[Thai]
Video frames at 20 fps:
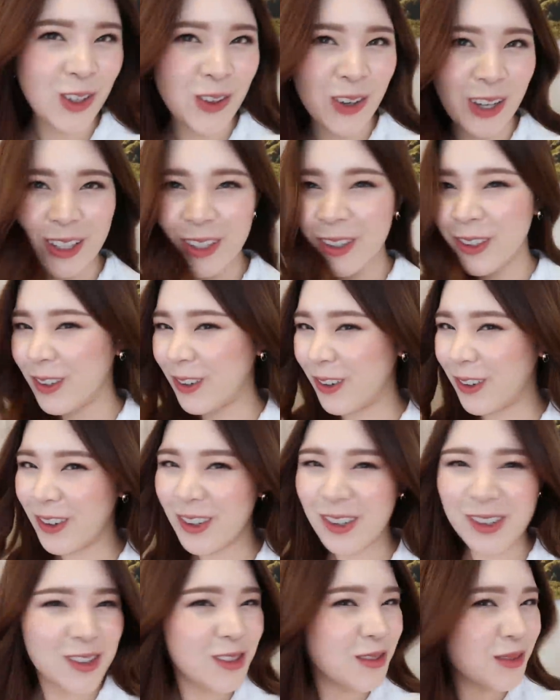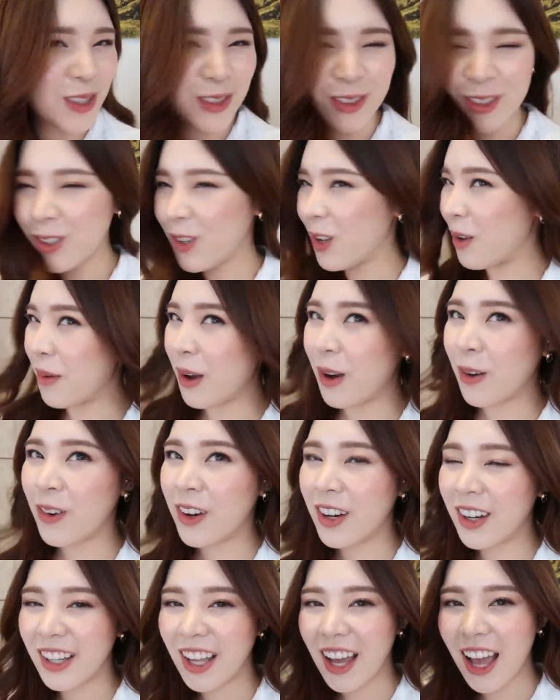สวยอยู่ผิวสวยมากเว
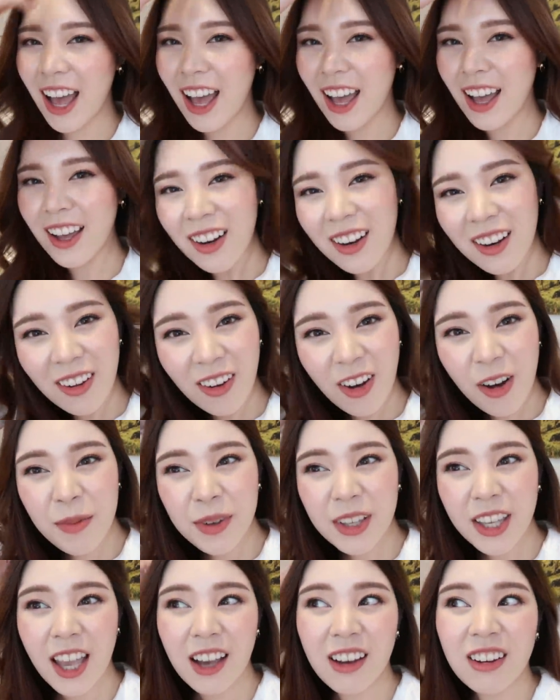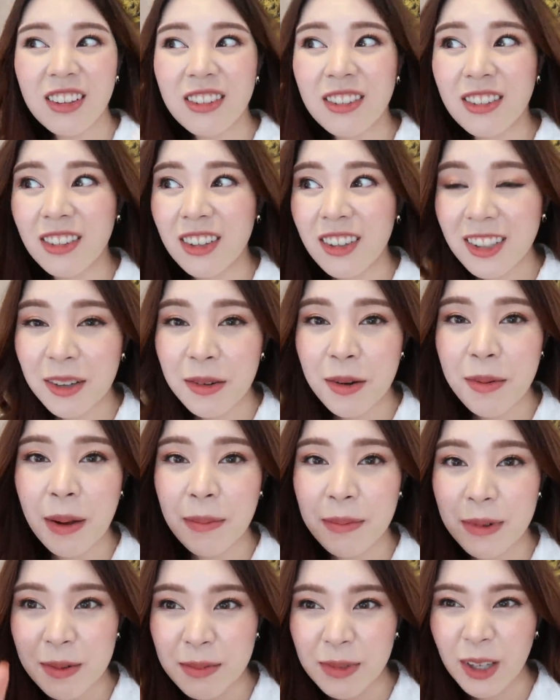อร์นะคะแล้วก็เมื่อกี้ก็คือเดินมาแบ
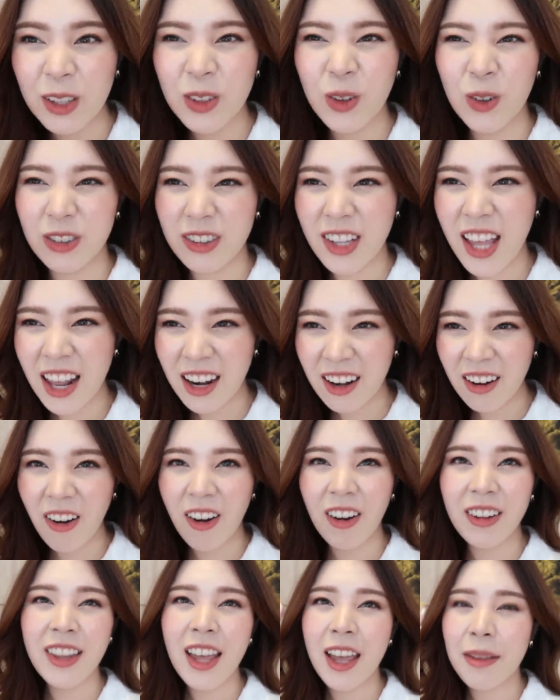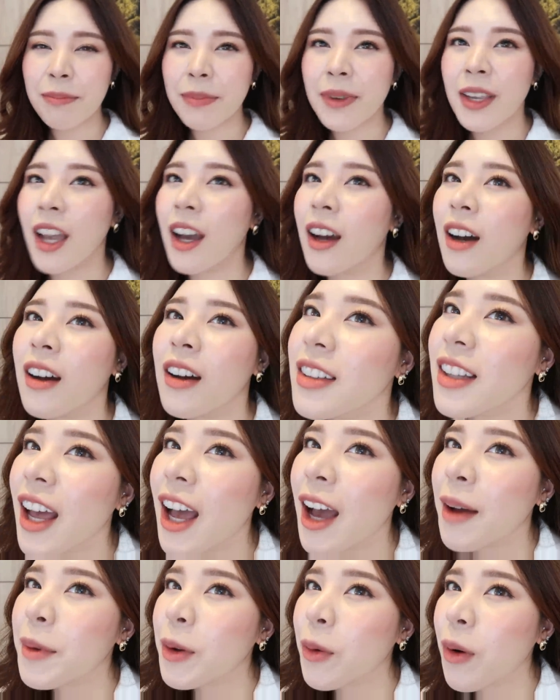บริมถนนแดดร้อนแดดเปรี้ยงห
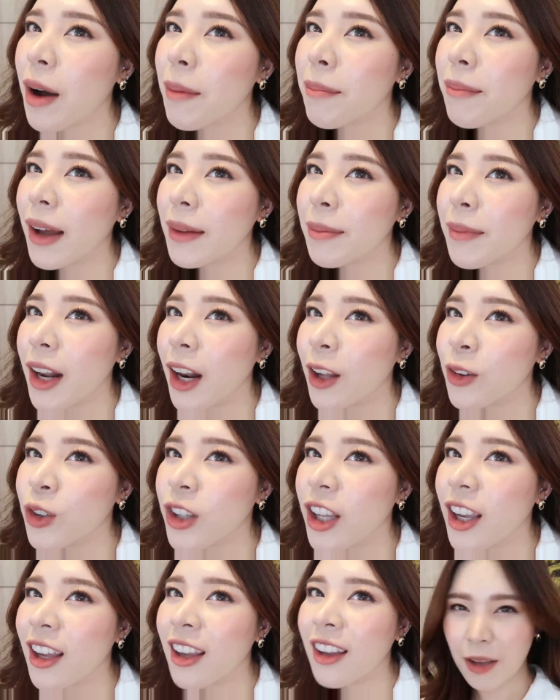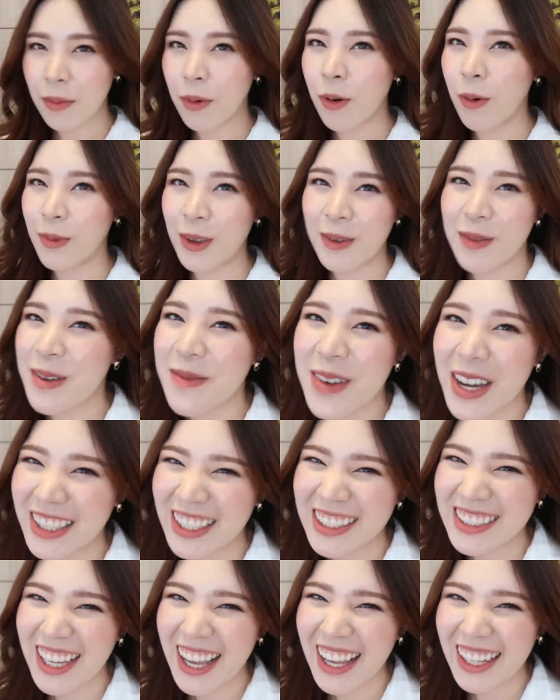น้ามีความมันแล้วดูเด็แต่ผมยังไม่มัน
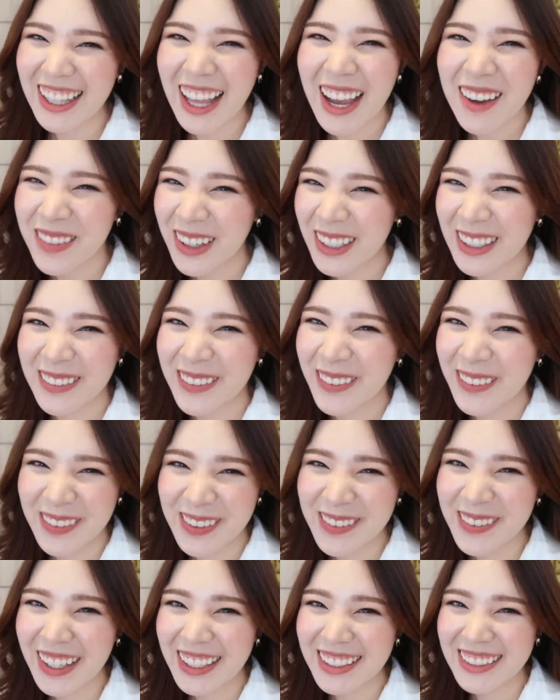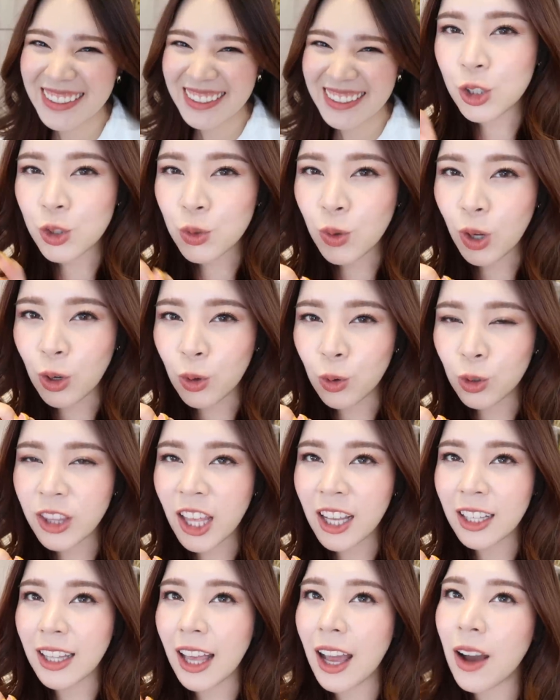นะจ๊ะหน้ามันแต่ผมไม่มันส่วนลุค
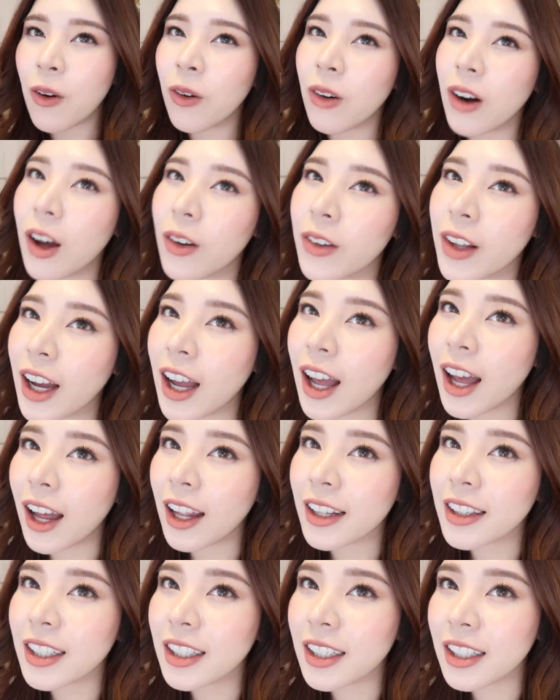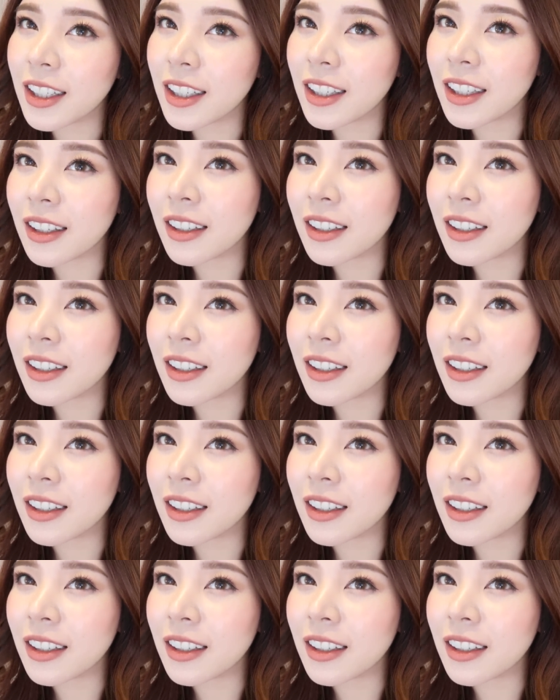แต่งหน้าของเรานะคะนี่